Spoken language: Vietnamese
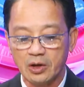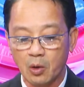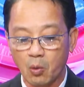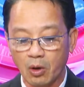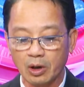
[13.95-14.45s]
The
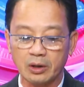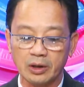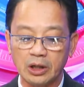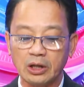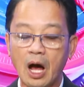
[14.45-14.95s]
World
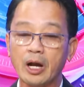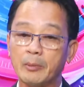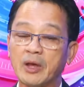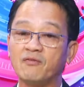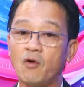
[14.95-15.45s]

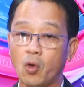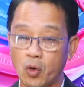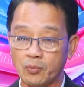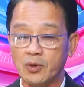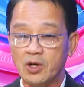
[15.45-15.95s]
Economic
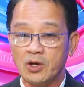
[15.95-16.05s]
Forum